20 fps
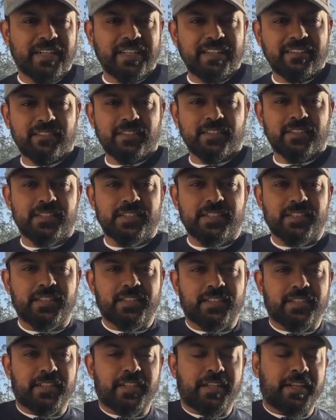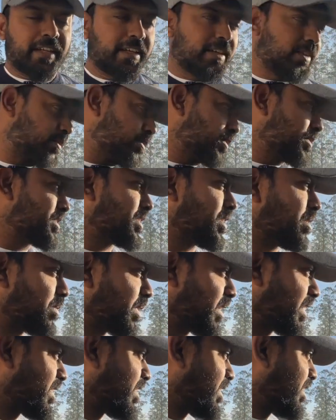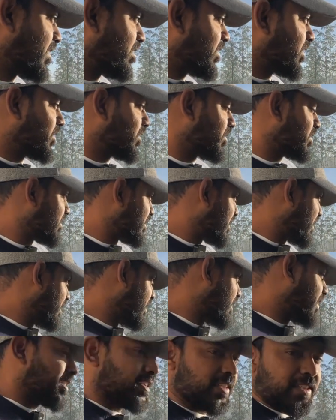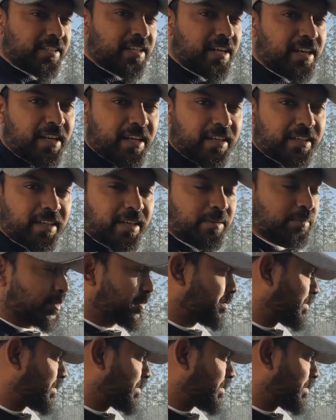டீ வந்துச்சு அந்த டீயை குடிச்சிட்டு அப்படியே கீழே வந்தோம் ஆஹா இது நல்லா இருக்கே மிஸ்